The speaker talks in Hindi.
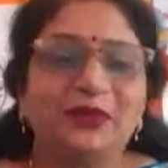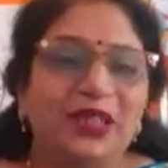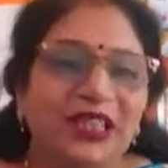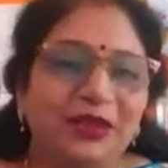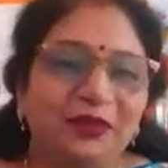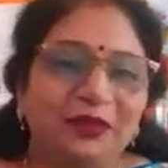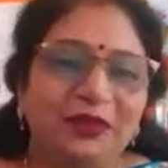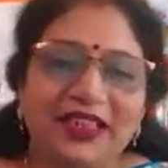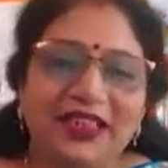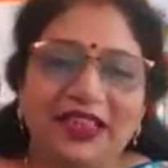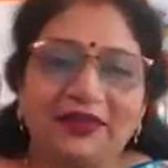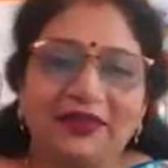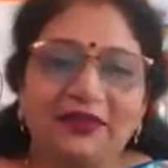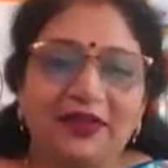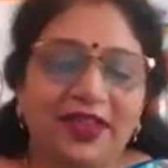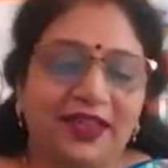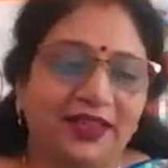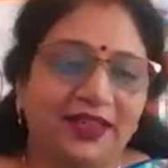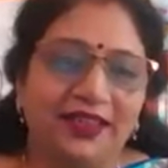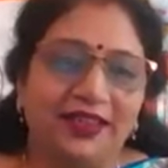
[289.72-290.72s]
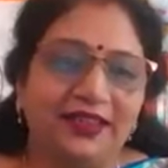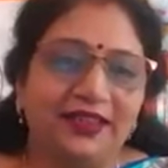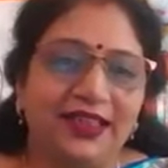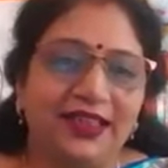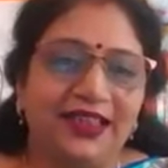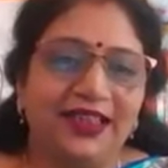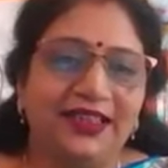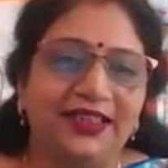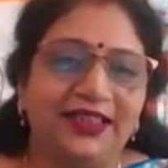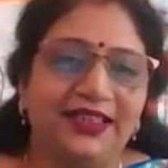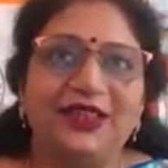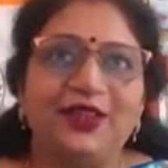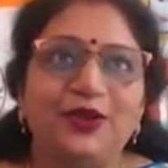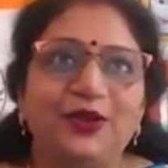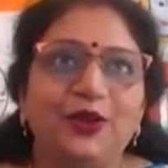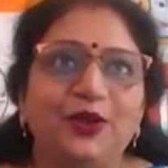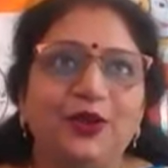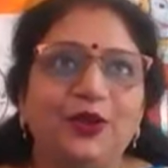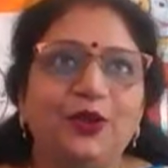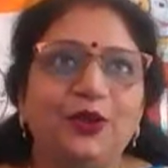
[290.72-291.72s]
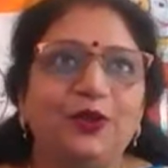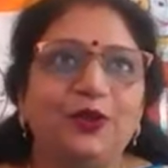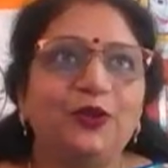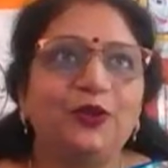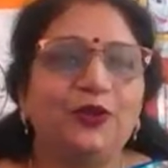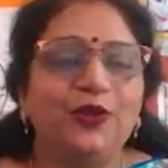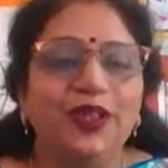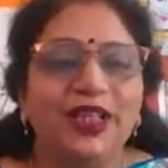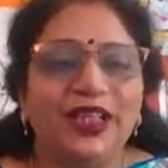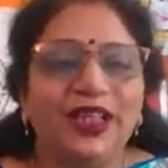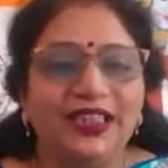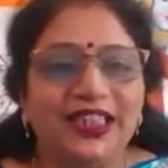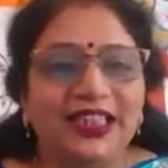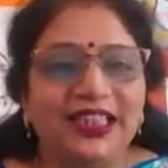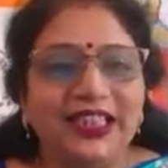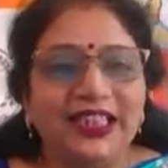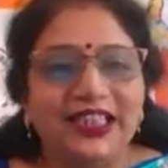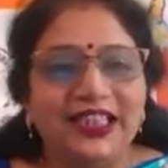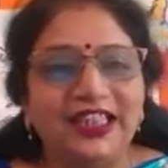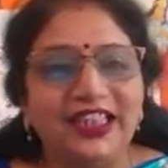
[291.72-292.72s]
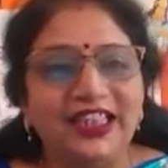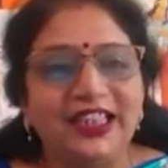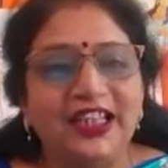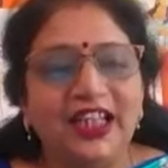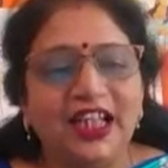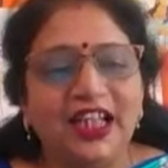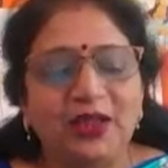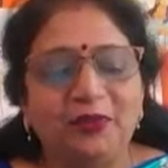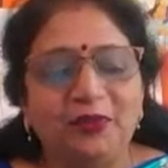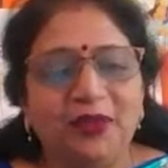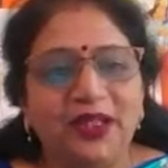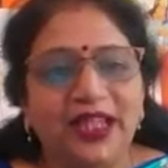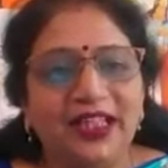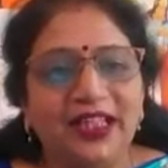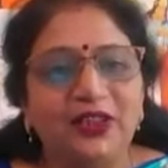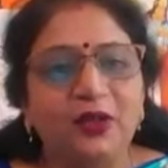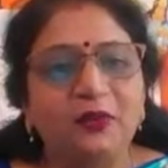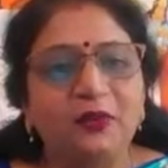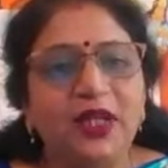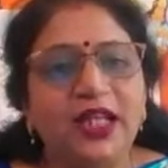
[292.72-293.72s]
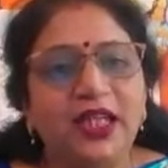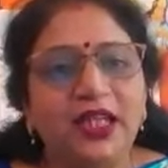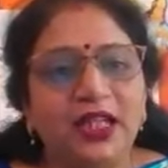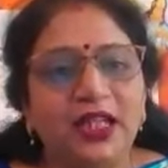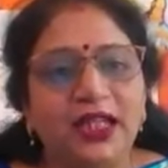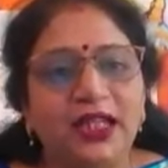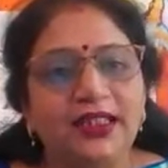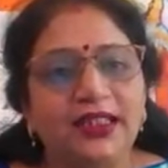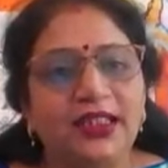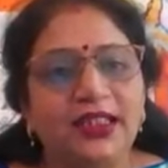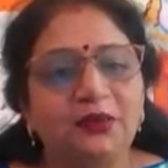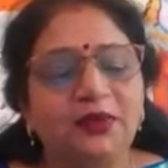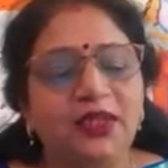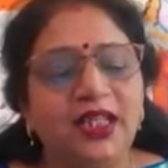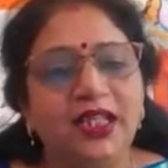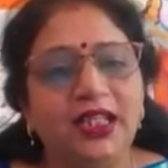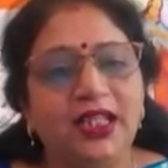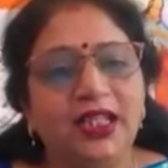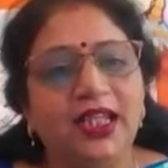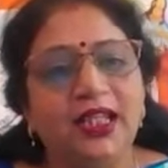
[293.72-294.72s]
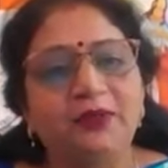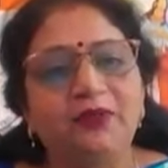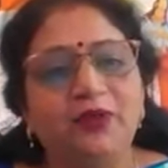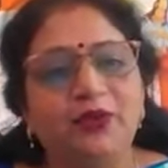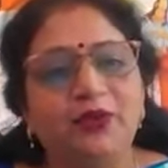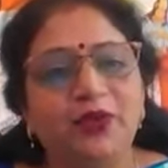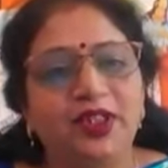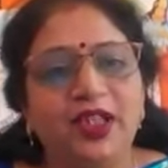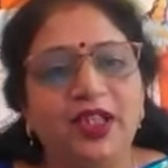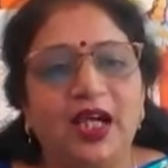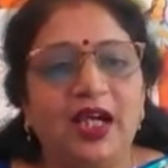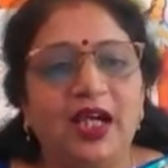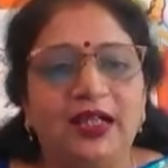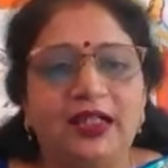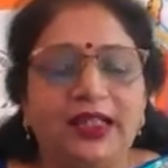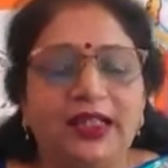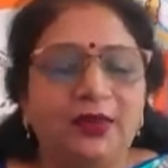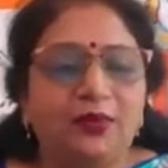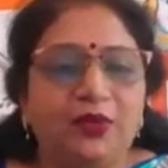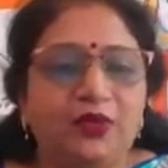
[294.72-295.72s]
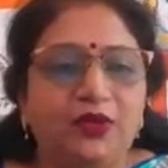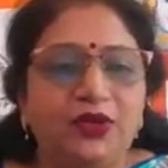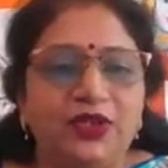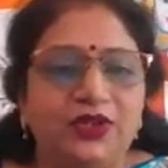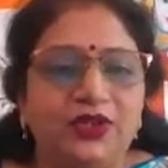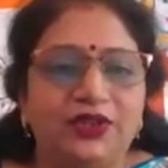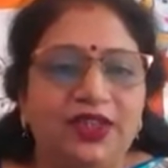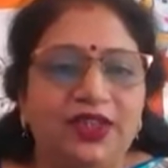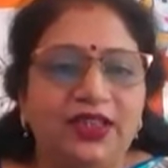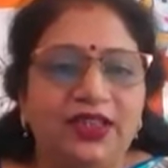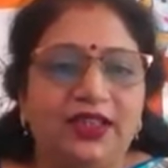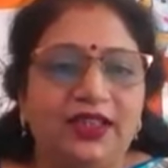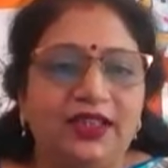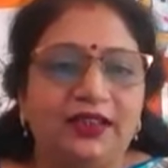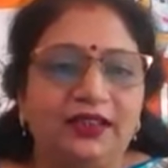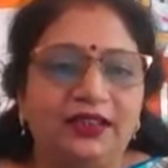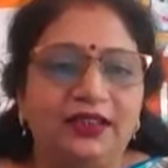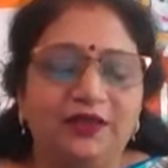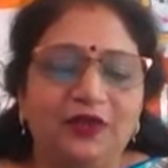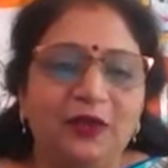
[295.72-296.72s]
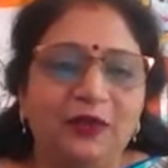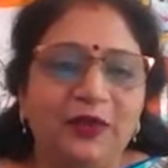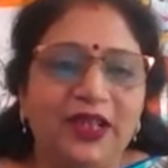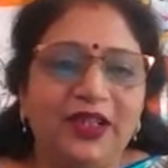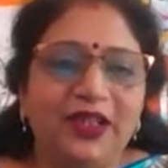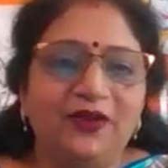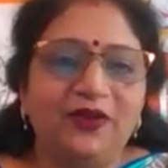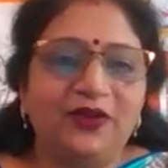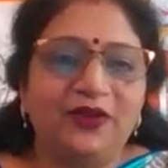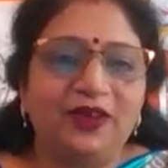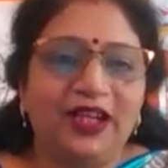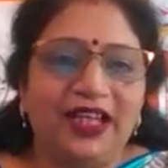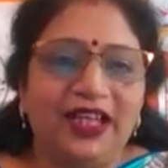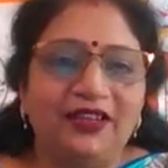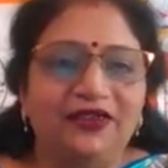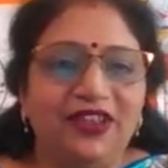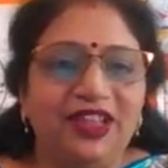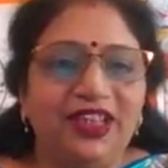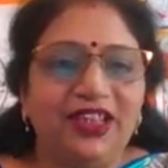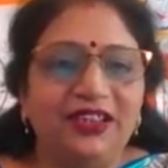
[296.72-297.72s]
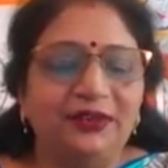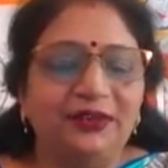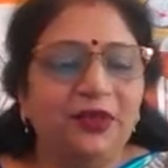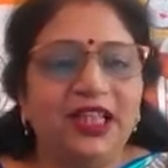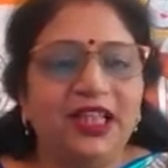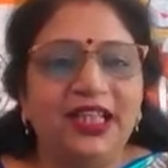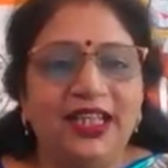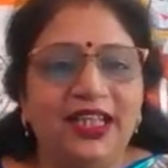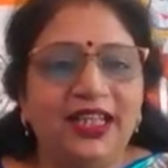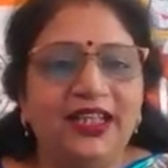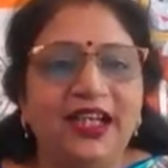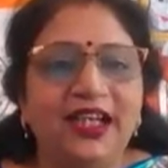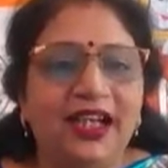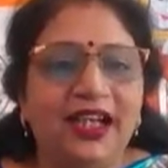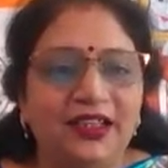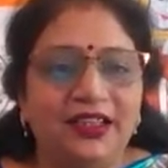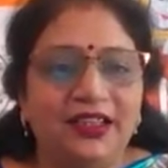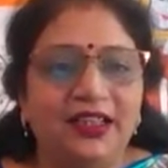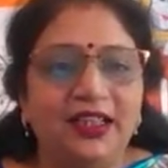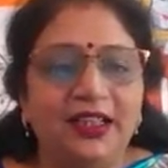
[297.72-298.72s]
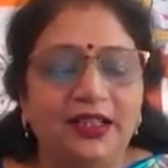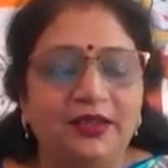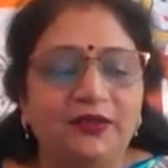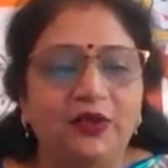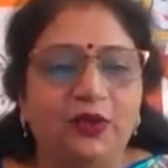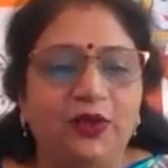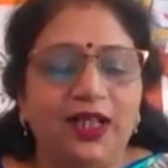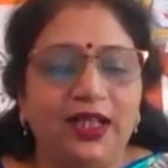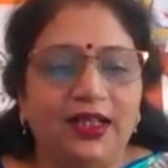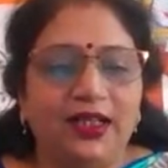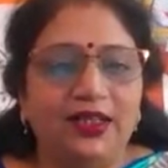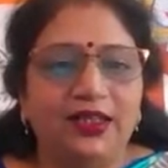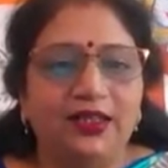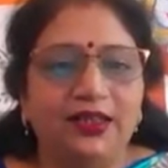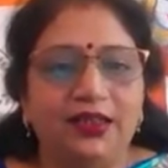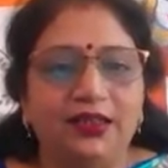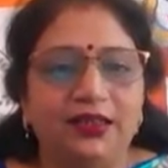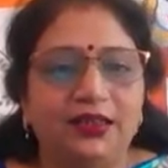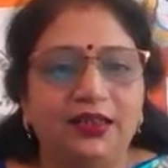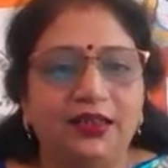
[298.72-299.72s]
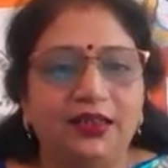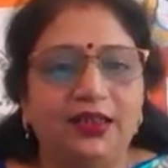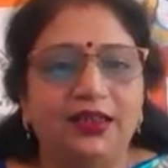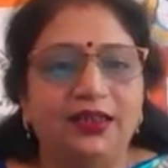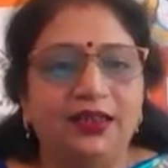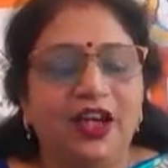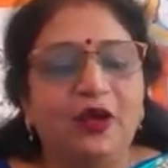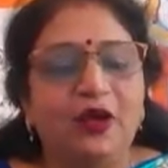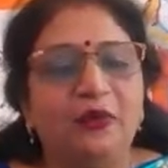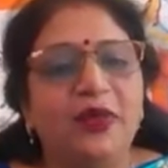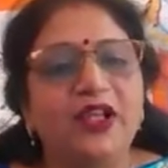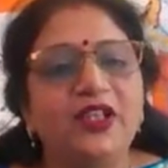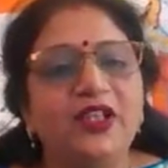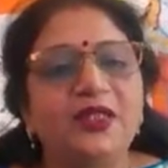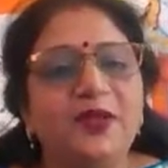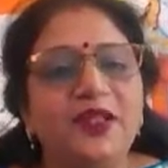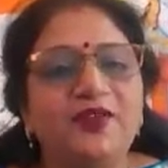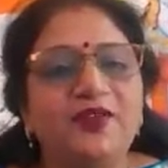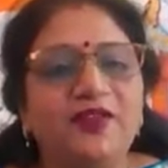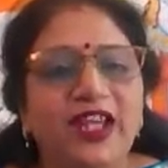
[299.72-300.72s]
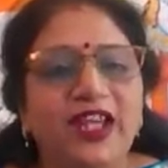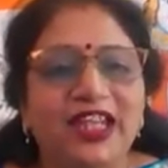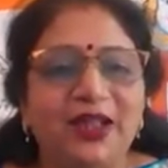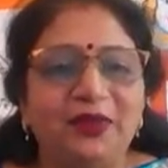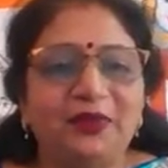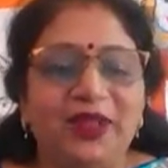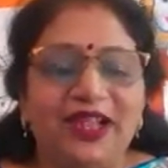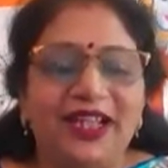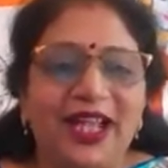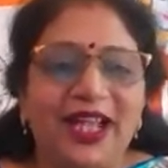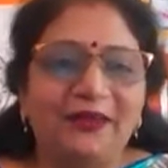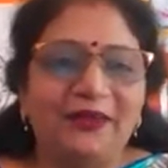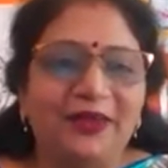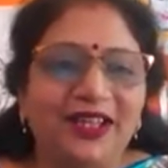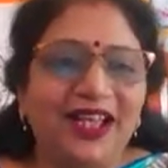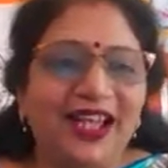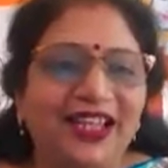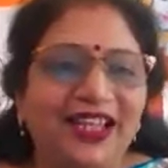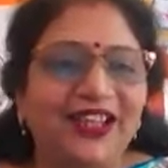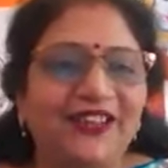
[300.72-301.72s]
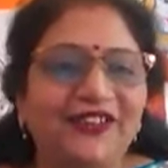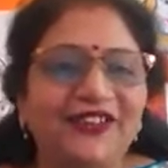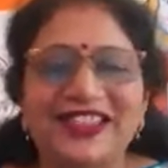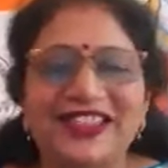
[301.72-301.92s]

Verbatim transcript: मेरी मदर वर्किंग थी तो उनको लगता था कि ये घर पे है तो मैं एक दिन में एक पूरी आर्ट की बुक जो थी ना वो मेरे को हर वीक में एक आर्ट की वो ला के देती थी और मैं उस पर ड्राइंग अच्छा। बना बना के